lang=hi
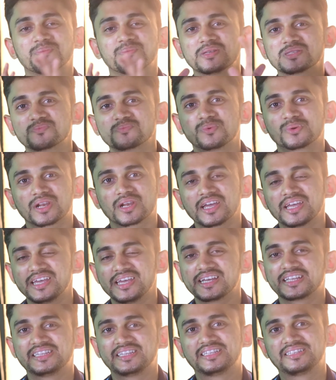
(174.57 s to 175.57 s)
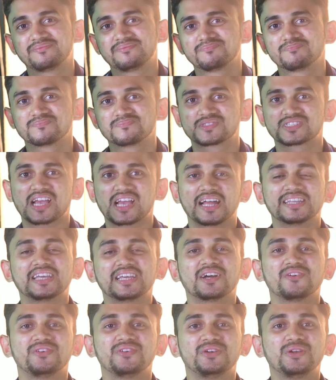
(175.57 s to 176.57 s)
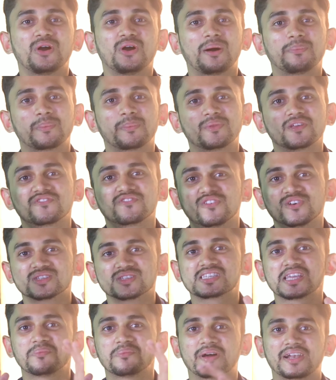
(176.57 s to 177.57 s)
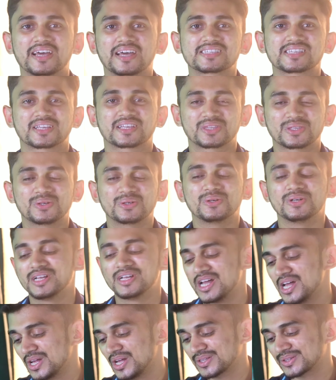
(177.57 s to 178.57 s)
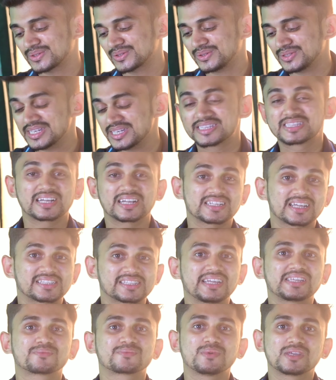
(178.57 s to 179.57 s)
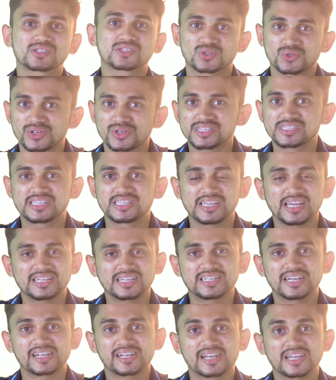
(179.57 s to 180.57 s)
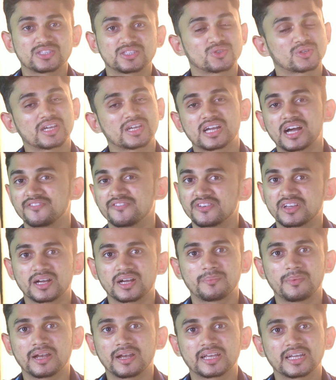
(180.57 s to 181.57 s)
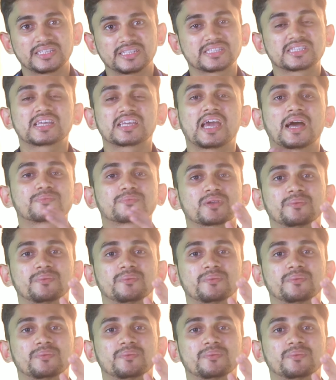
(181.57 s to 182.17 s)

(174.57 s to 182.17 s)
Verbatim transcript: हो मीन्स पूरा एक शादी का वीडियो आप अपने फ़ोन से ही बना सकते हो तो इतना ज़्यादा इसमें स्टोरेज दिया जा रहा है जो कि काफ़ी कमाल का है जैसे कि आप